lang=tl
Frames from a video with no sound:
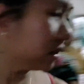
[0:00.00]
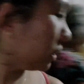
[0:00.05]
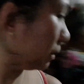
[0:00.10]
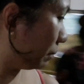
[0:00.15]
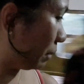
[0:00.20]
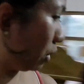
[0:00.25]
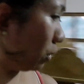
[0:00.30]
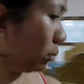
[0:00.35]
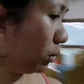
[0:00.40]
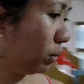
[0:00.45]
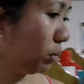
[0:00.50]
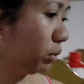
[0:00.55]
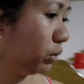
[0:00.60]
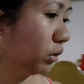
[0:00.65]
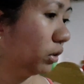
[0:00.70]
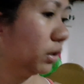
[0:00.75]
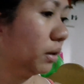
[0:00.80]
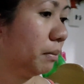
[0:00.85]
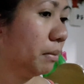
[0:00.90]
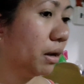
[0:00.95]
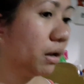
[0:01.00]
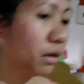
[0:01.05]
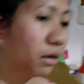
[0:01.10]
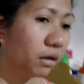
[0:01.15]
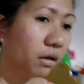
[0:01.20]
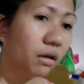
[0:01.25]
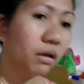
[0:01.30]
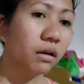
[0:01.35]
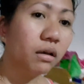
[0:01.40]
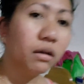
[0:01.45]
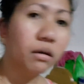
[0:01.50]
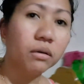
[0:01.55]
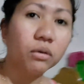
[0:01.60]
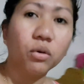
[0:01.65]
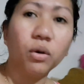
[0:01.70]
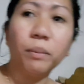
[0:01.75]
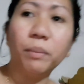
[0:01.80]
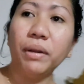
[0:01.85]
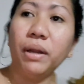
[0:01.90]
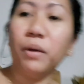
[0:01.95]
Sa bakit? Ano?
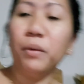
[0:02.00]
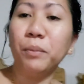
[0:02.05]
pa pala